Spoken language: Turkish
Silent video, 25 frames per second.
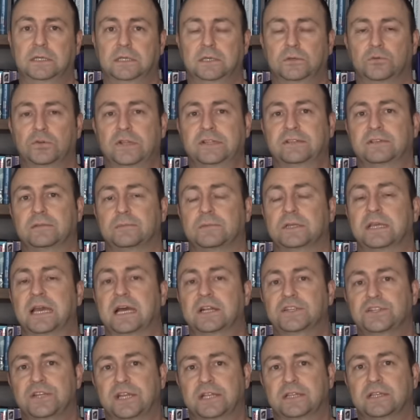üretimi
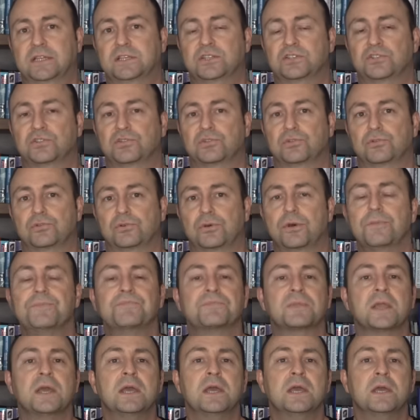gerçekleştiriliyor.
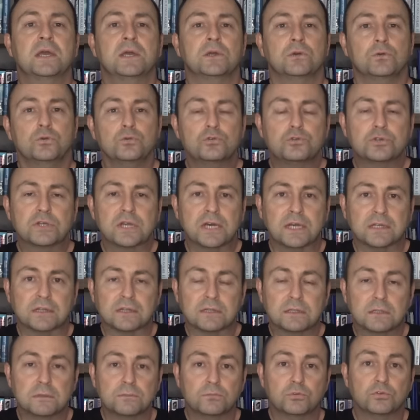3
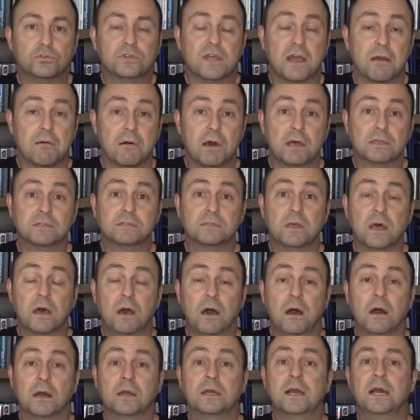katlı bu devasa
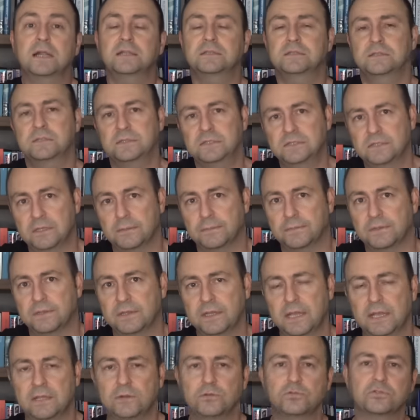hangar
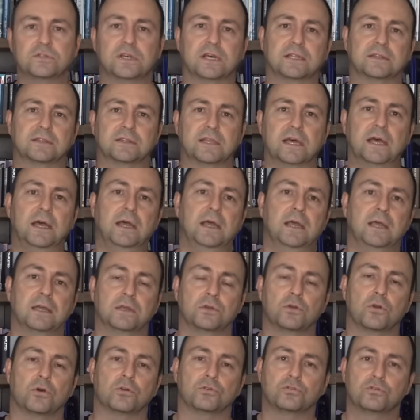sisteminde en üst katta
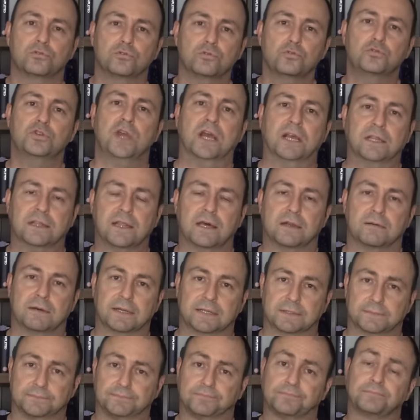gördüğünüz uçaklar
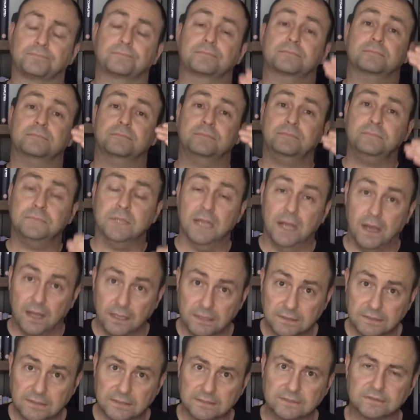var.
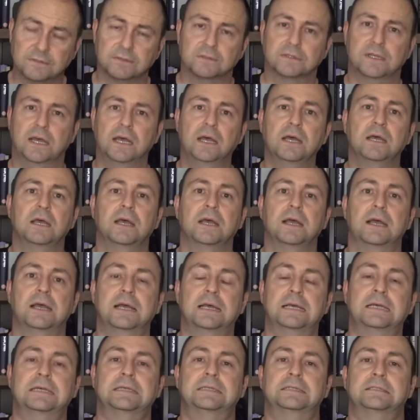Alt katında
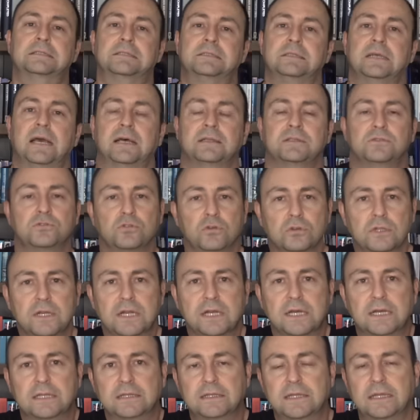CNC
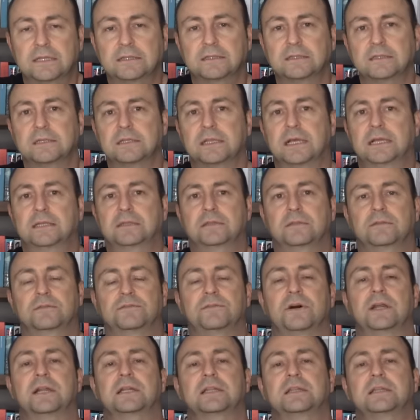olarak adlandırılan,
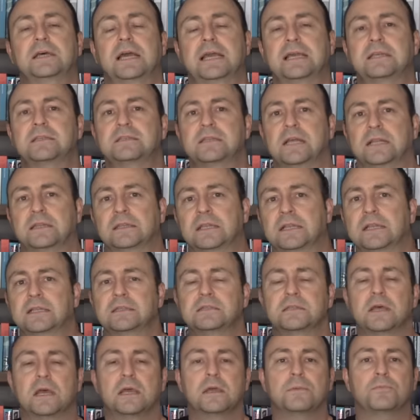farklı eksenlere
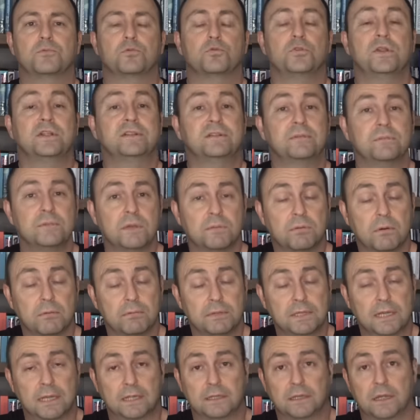sahip üretim
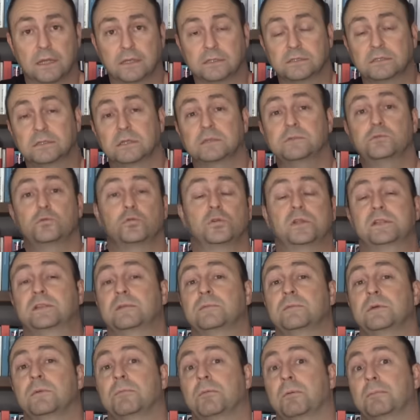yapabilen, hassas
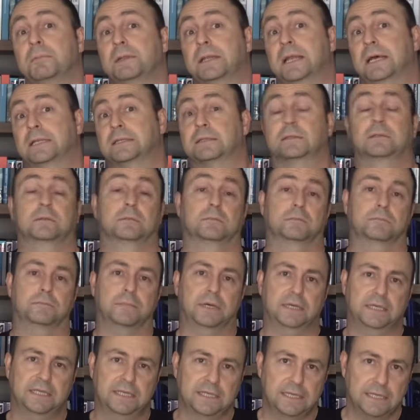üretim yapabilen
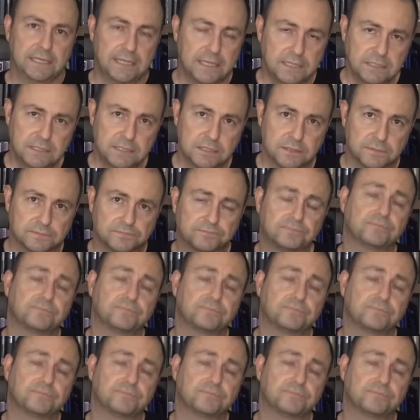makineler.